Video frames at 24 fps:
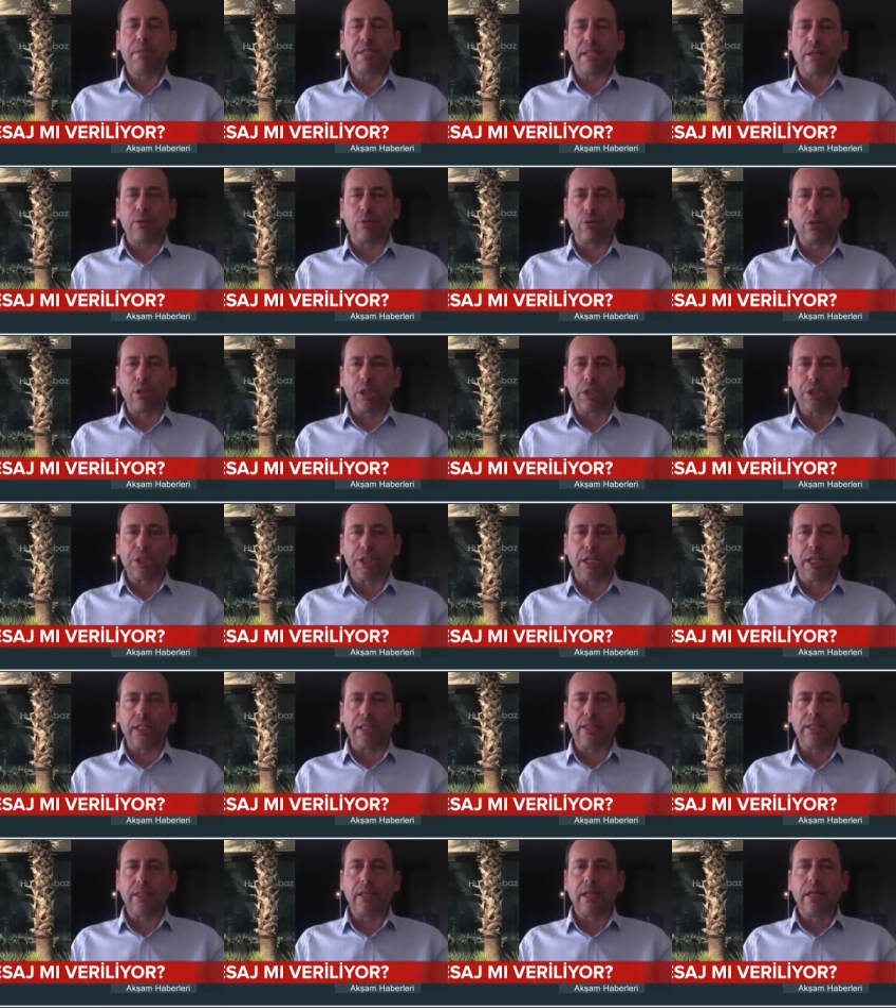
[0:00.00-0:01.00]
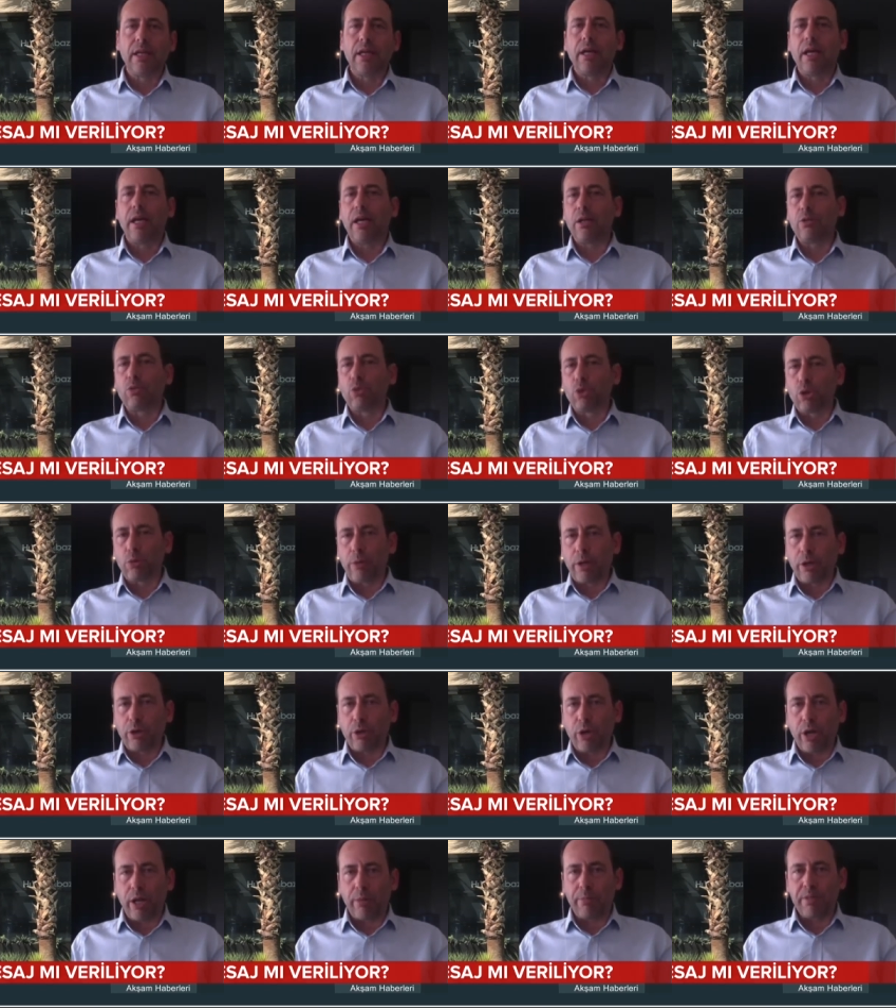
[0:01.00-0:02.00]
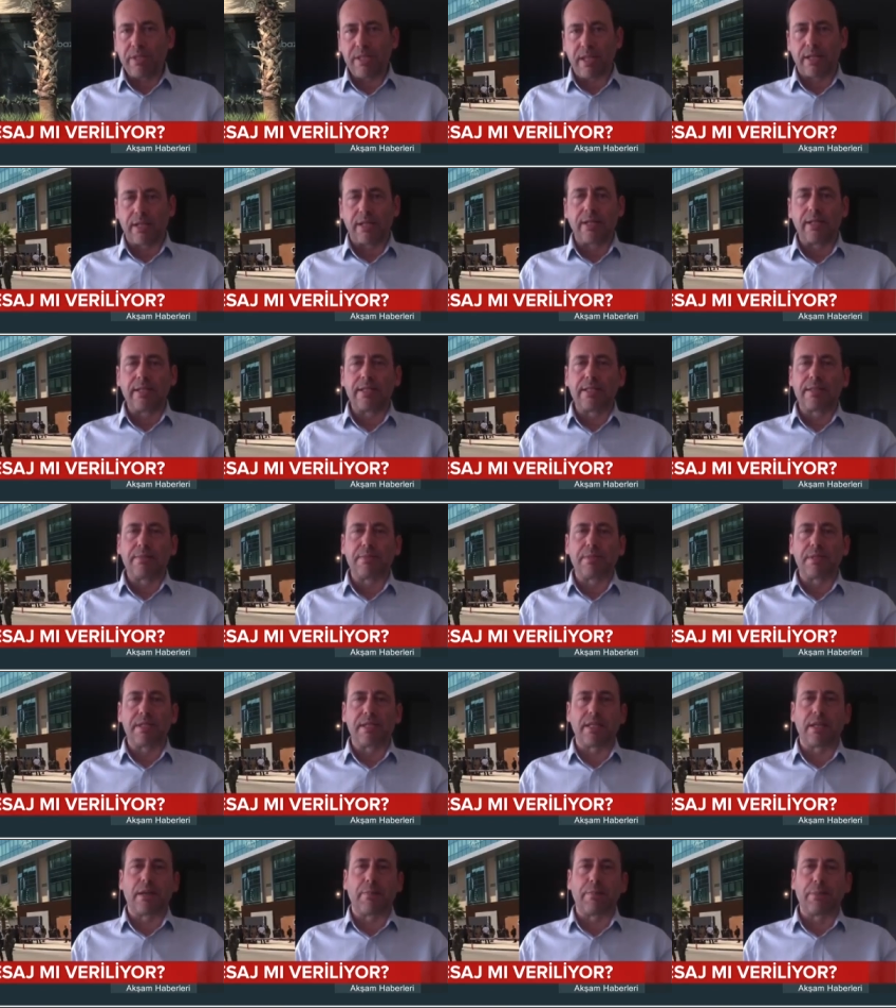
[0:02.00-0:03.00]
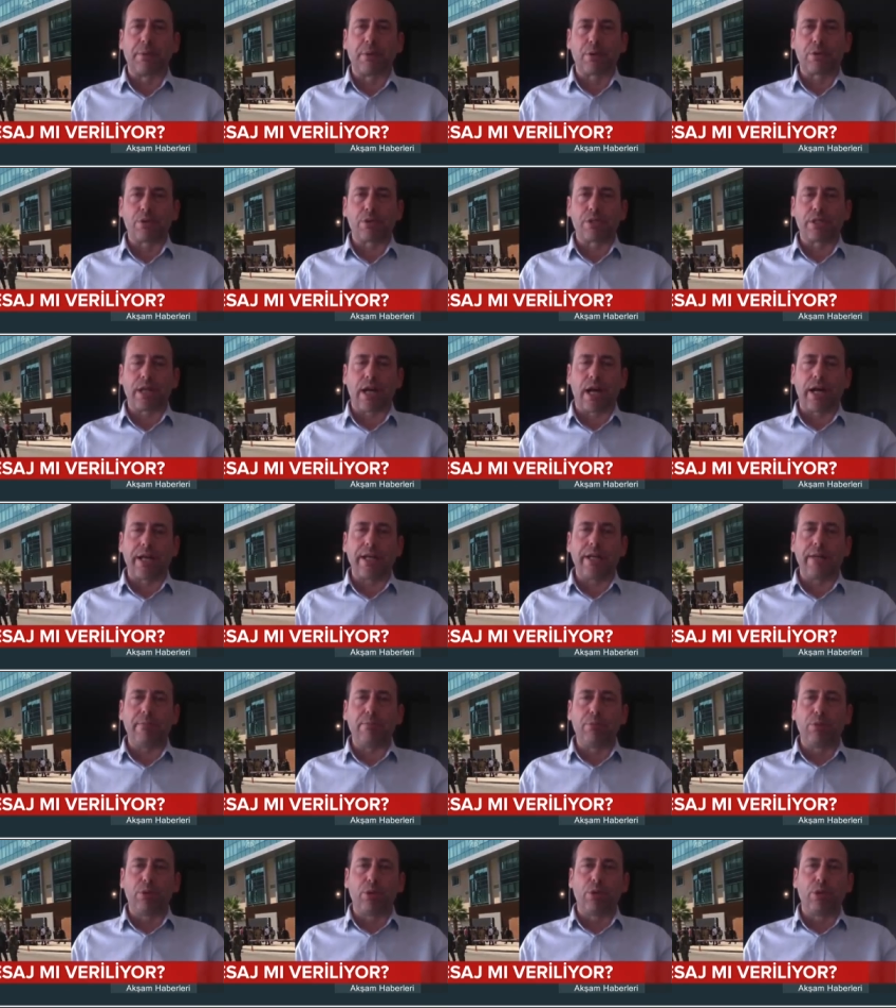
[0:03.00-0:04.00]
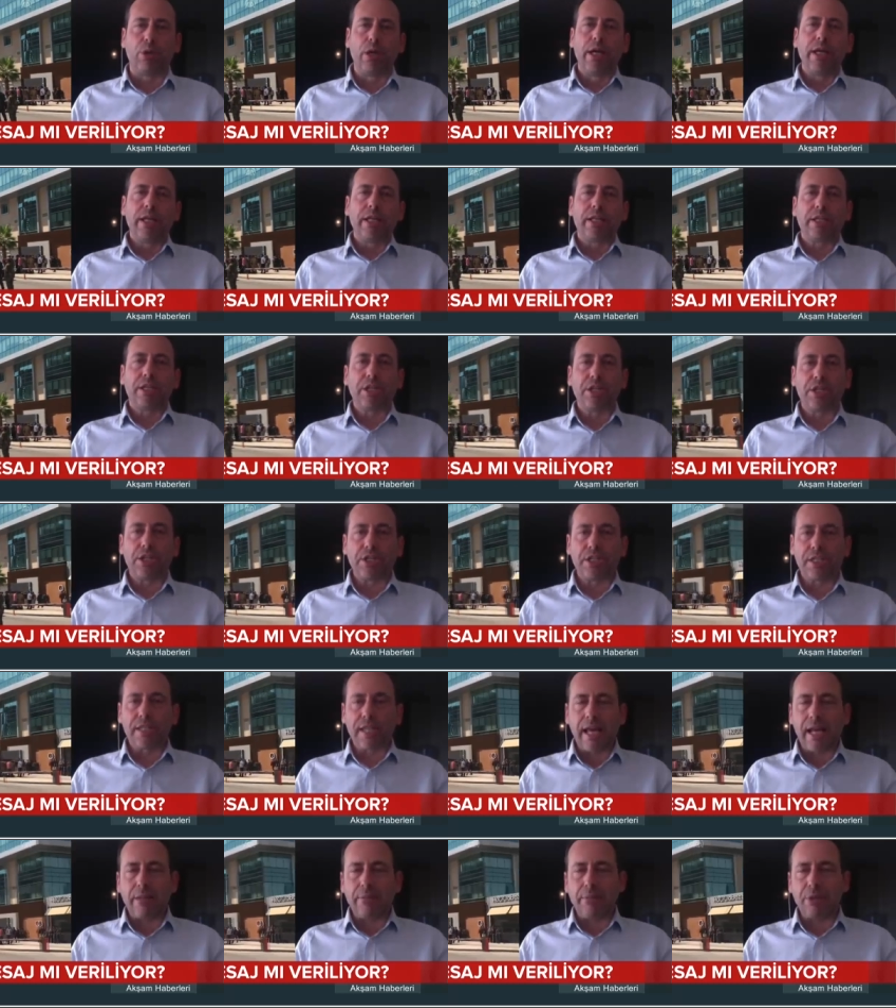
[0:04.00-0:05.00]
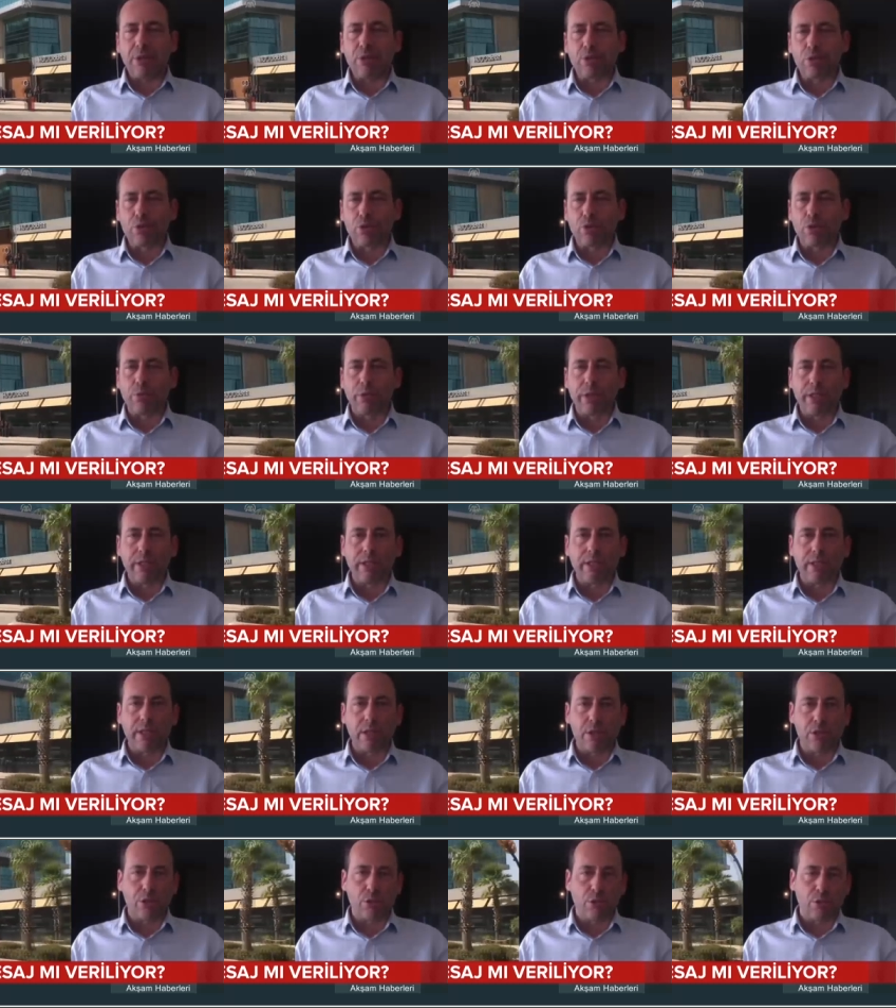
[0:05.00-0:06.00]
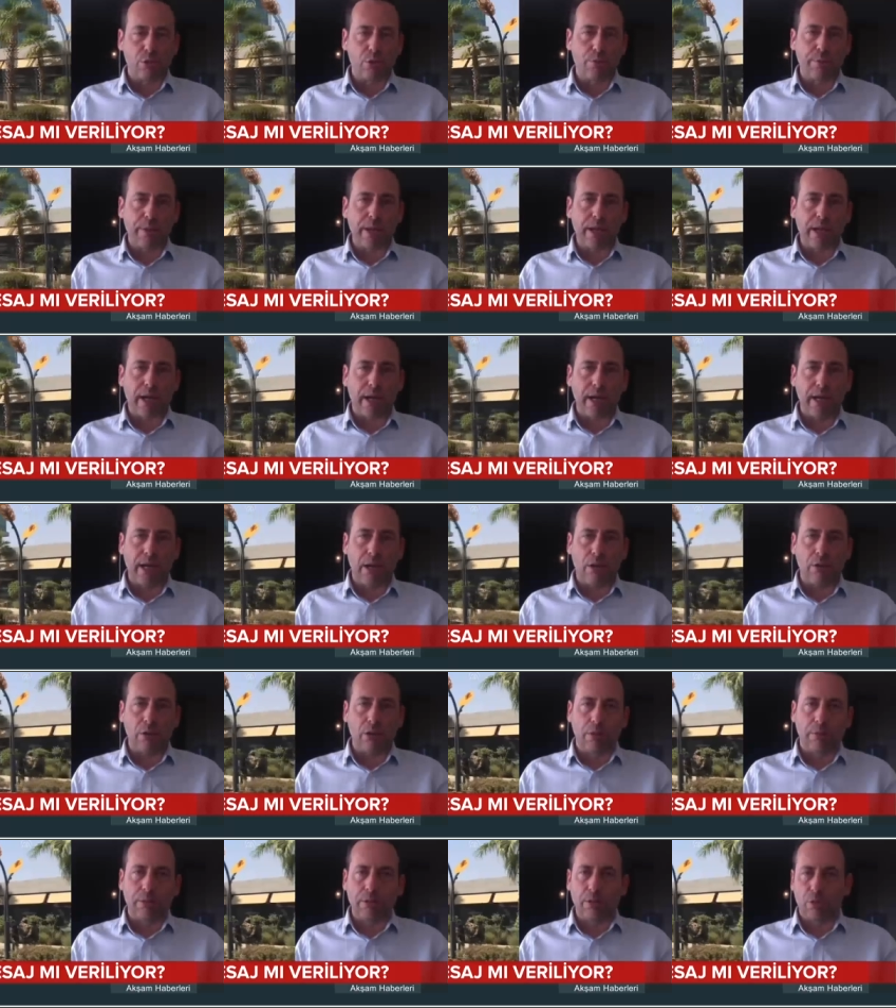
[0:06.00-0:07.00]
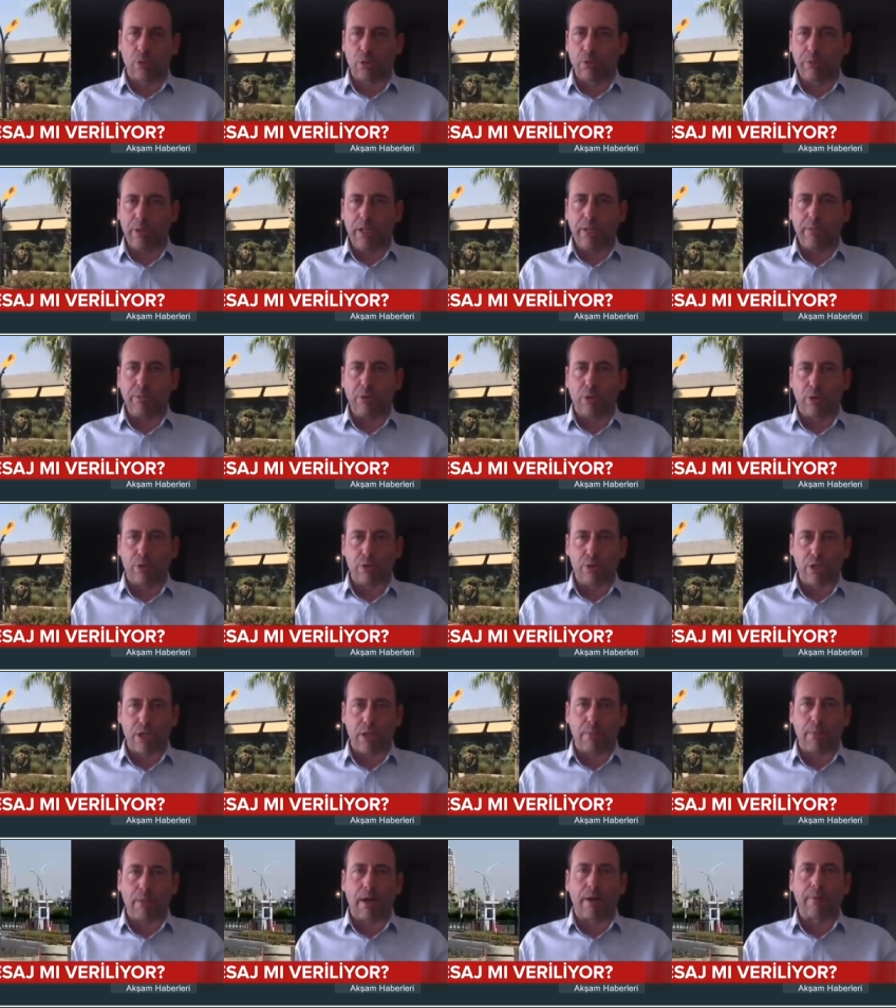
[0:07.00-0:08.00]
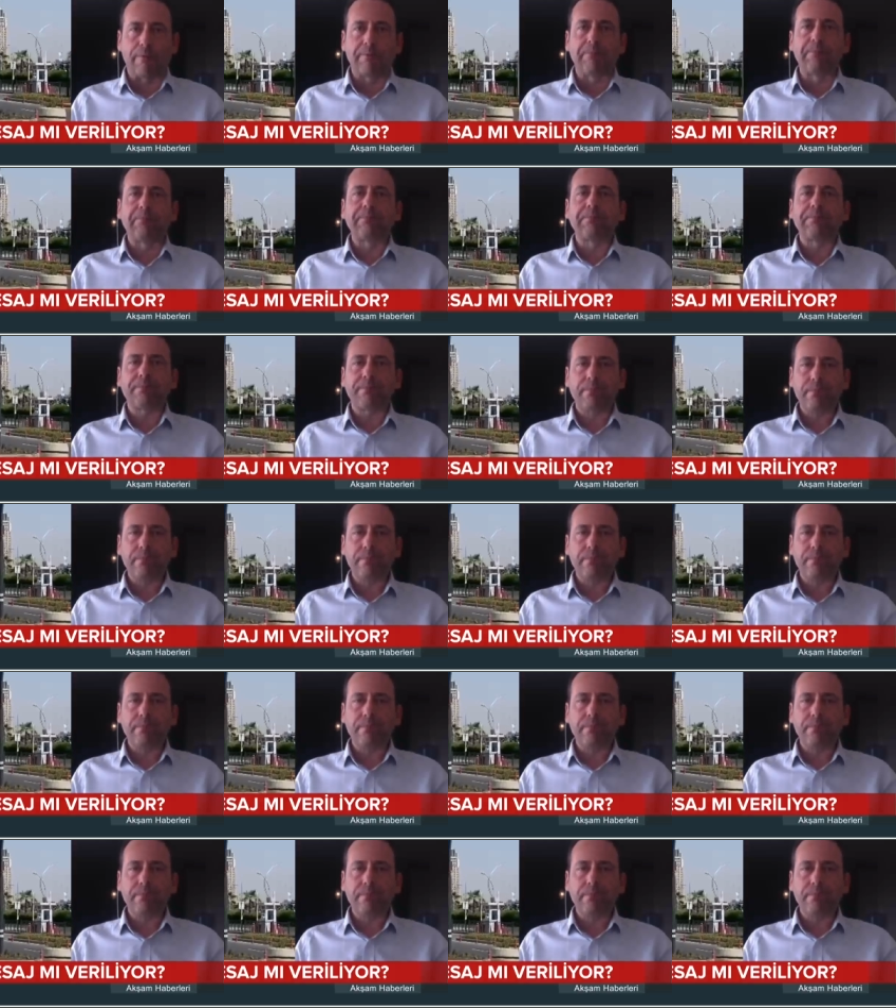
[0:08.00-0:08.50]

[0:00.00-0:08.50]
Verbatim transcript: bize ulaşan e, duruma göre biz analizimizi yapıyoruz. Yani bu kişisel bir husumetin de sonucu pekala olabilir. Onu bilmiyoruz ama